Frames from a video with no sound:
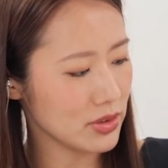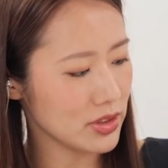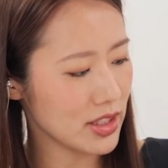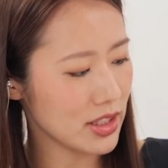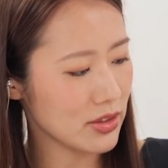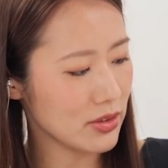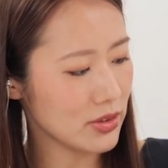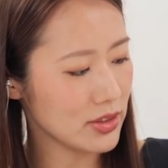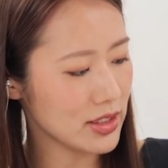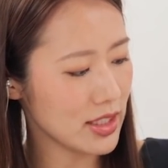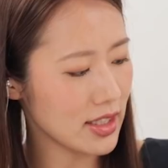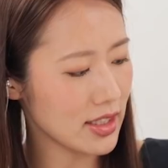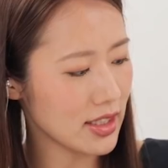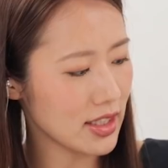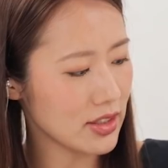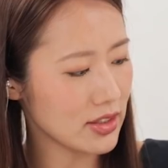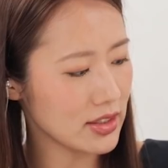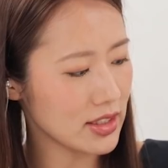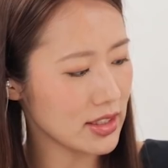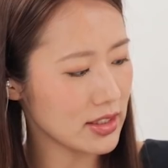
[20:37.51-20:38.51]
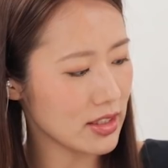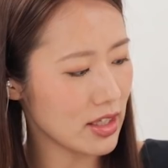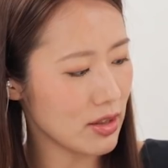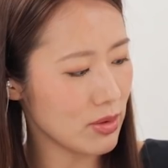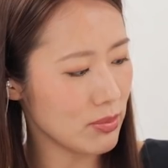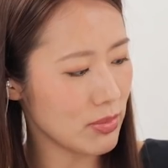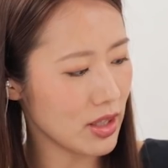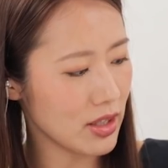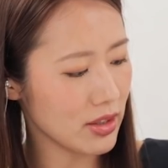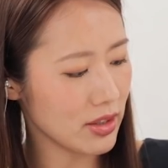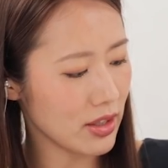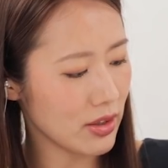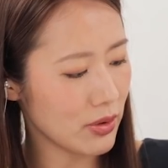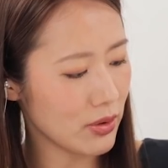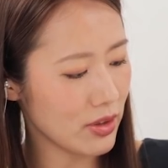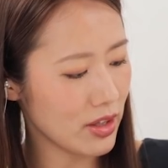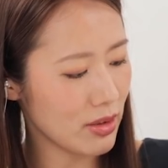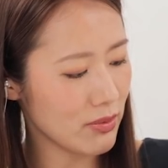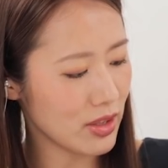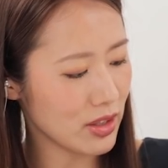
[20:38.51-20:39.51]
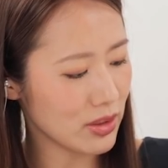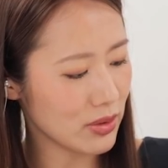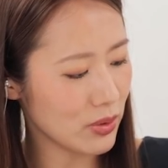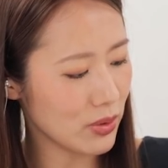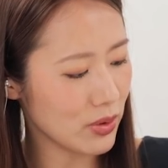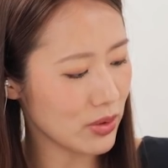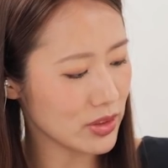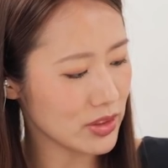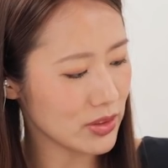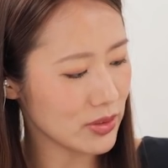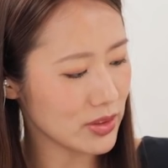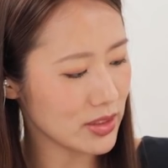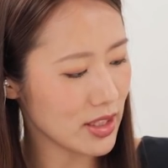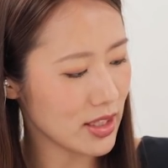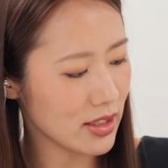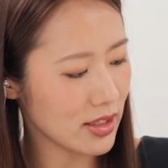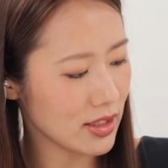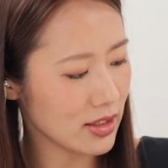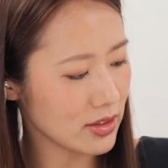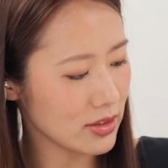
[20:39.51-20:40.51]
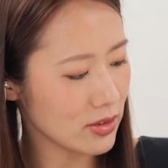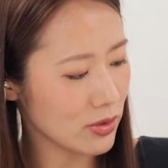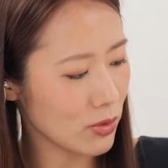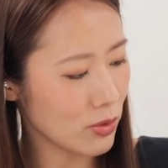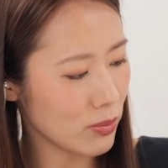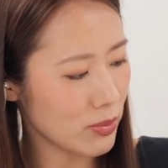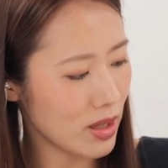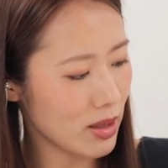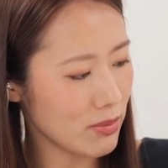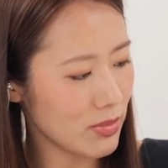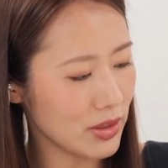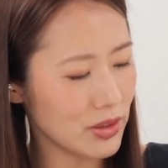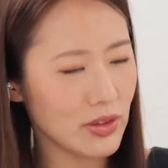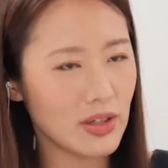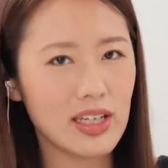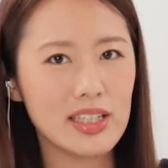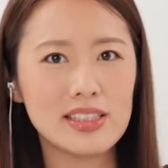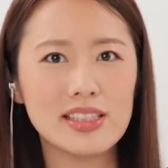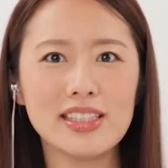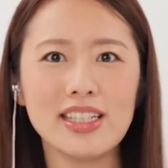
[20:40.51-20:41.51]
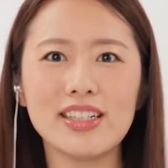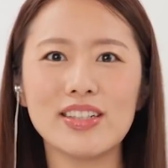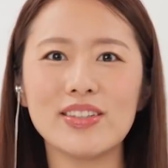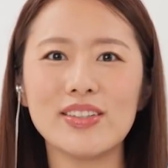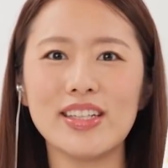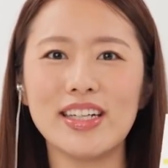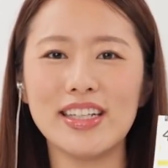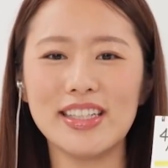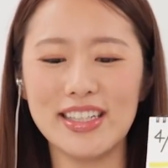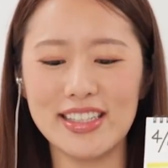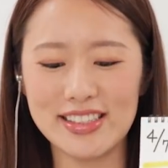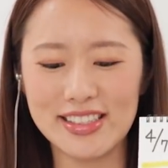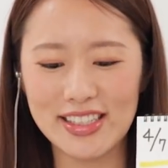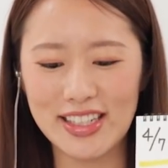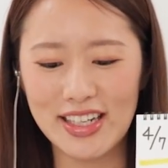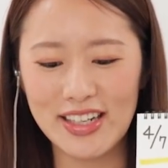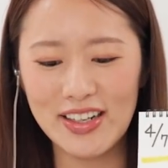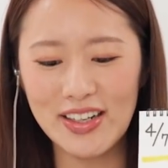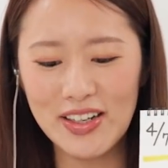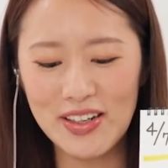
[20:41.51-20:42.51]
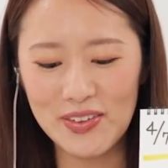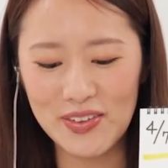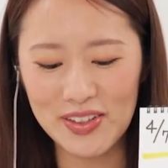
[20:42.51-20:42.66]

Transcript: そして黒三角に3番テオレーマと白三角5番のドラスチェックなんですが、